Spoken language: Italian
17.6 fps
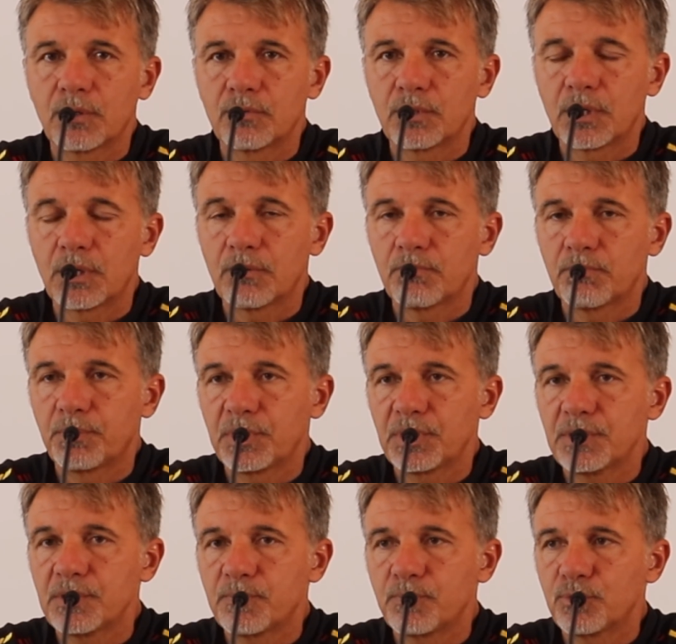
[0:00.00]
una
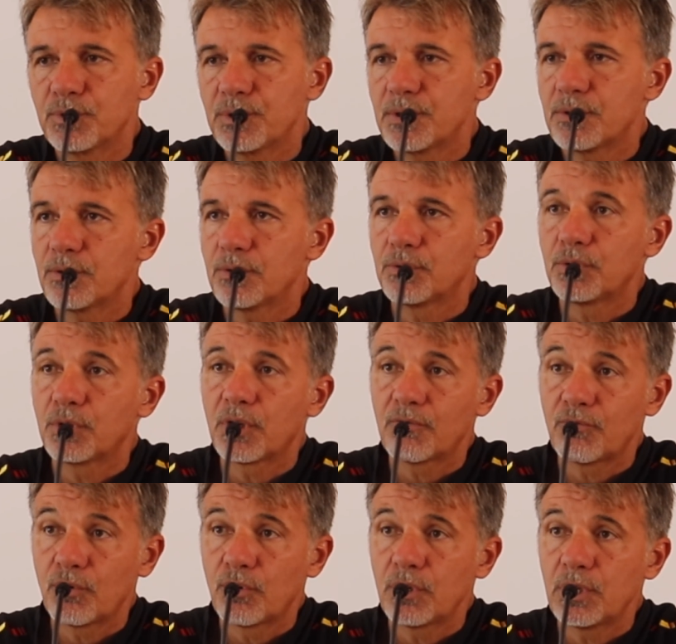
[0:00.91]
predisposizione,
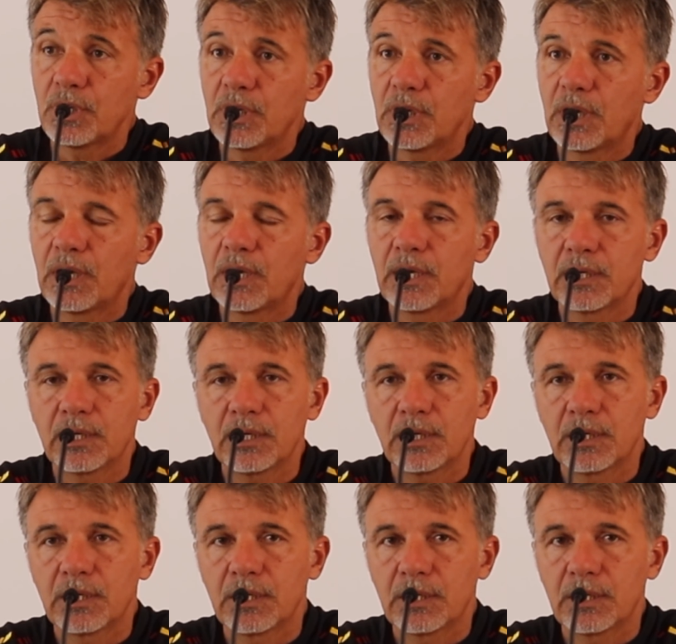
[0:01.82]
una voglia eh,